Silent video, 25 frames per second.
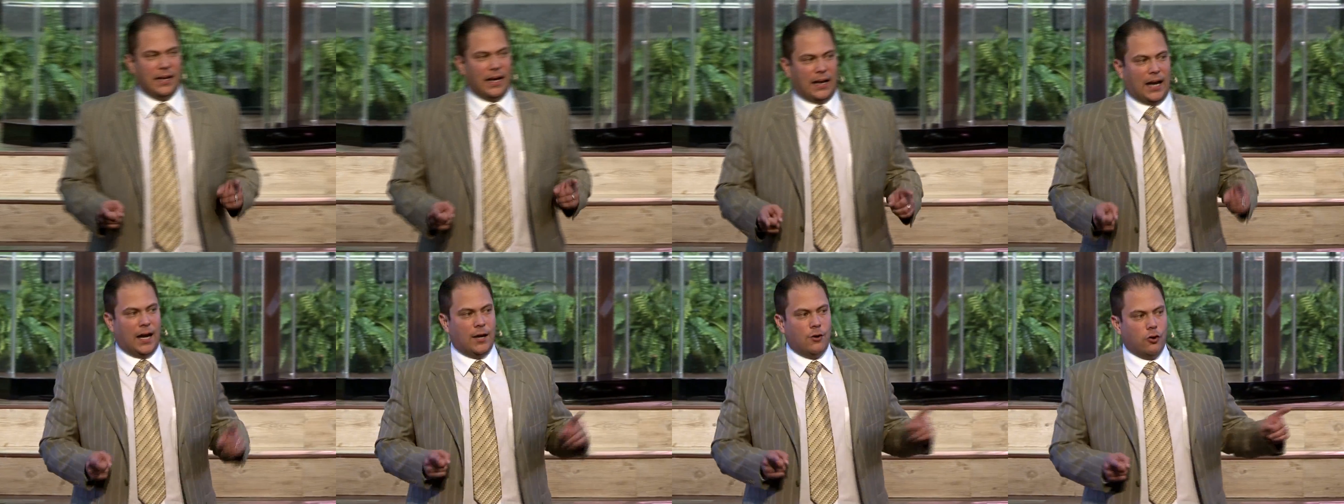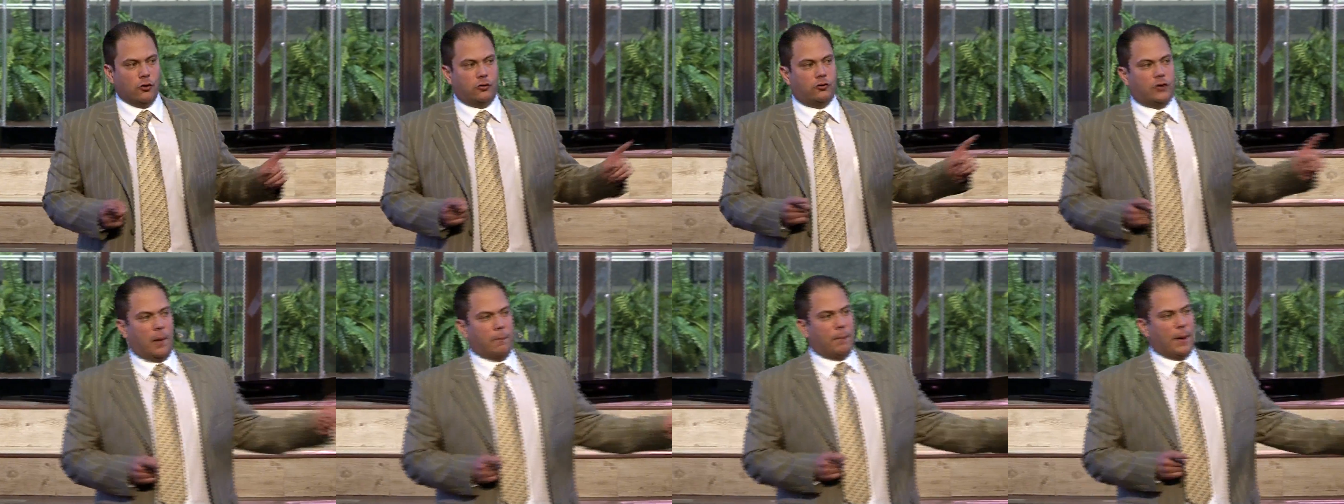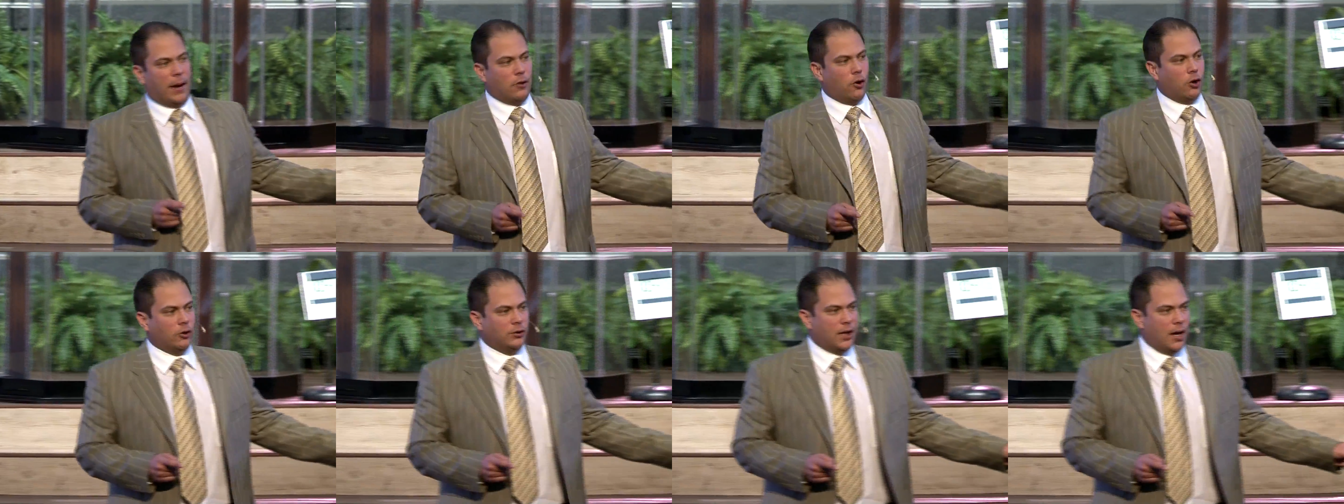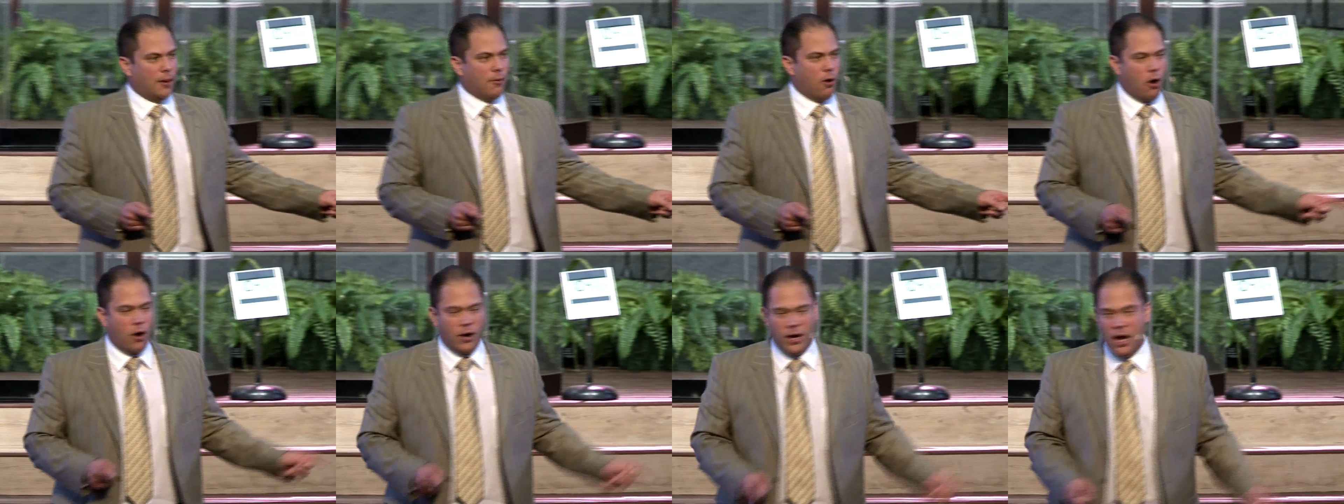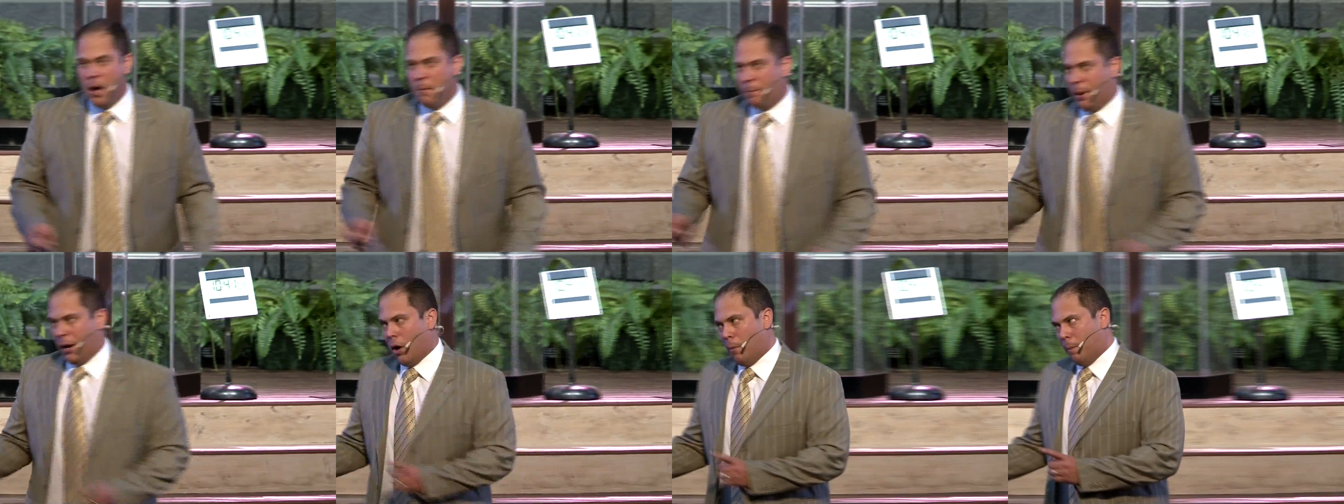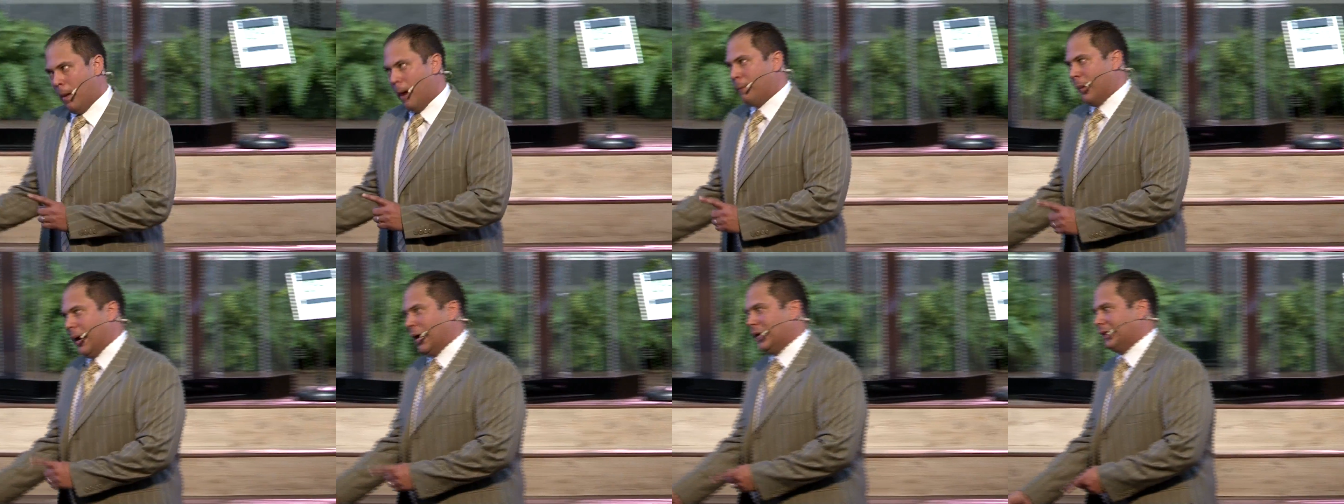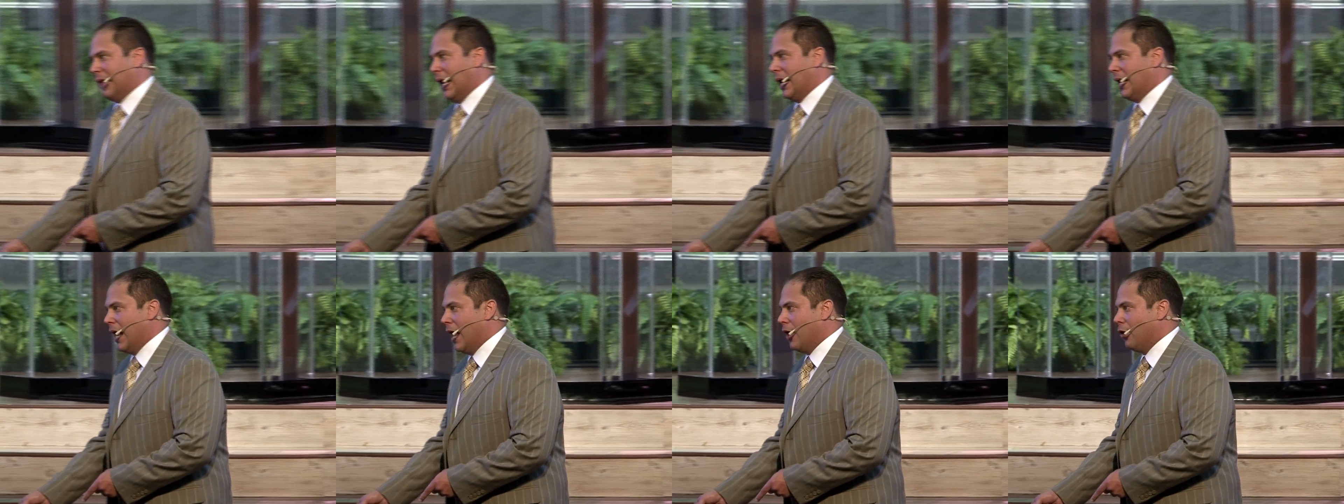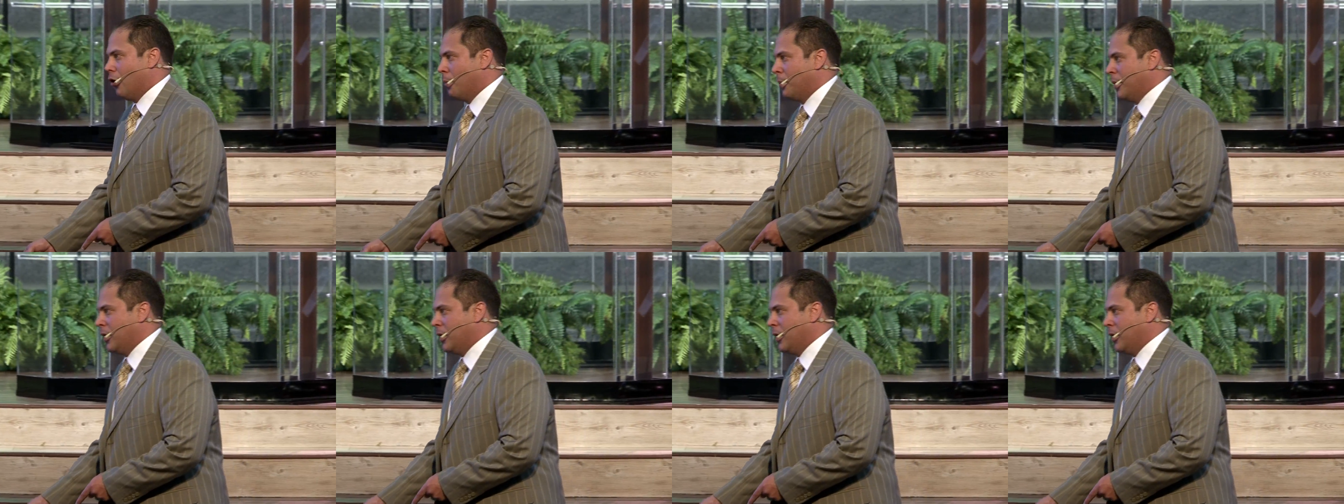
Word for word: de que no sepa dónde voy, pero papá está al lado